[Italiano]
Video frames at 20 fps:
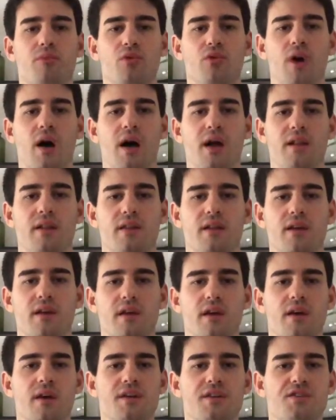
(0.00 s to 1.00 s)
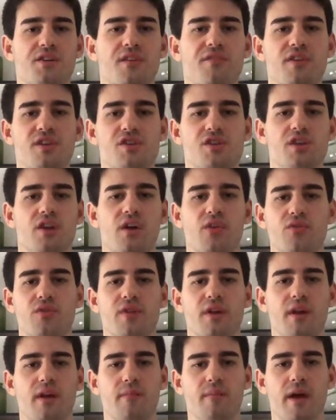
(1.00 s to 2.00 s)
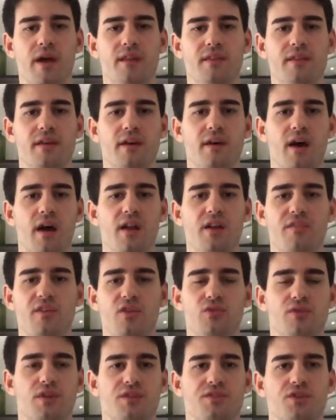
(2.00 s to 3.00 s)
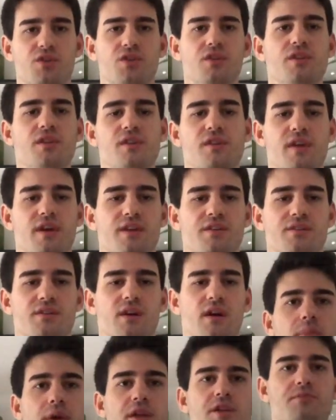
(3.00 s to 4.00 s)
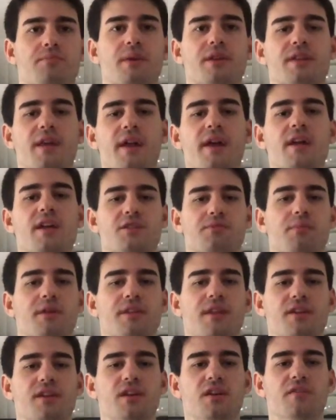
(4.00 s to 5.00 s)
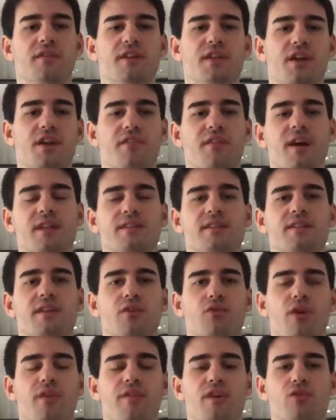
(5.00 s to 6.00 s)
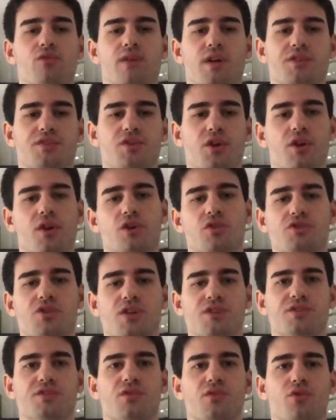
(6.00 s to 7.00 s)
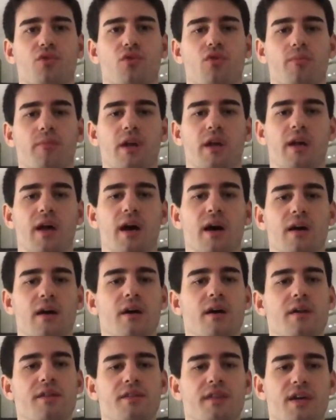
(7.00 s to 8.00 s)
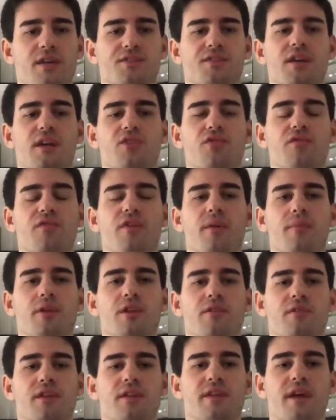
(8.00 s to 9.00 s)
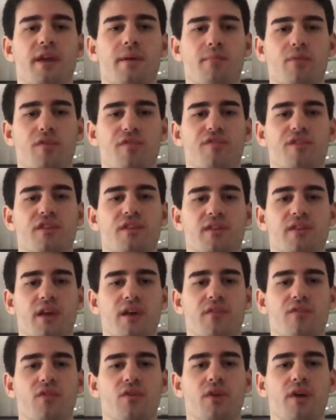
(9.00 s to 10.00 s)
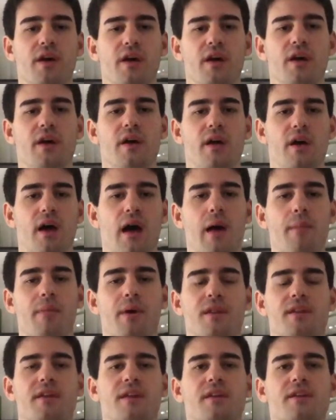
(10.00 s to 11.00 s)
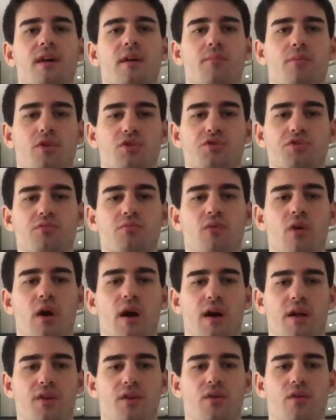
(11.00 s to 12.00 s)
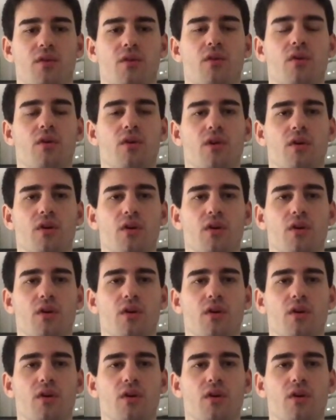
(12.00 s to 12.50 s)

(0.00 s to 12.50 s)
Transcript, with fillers: più alti, si avvicina lontanamente alle valutazioni di Tesla. Per rispettare le aspettative derivanti da una valutazione così astronomica, Tesla dovrebbe diventare profittevole a partire dal prossimo anno.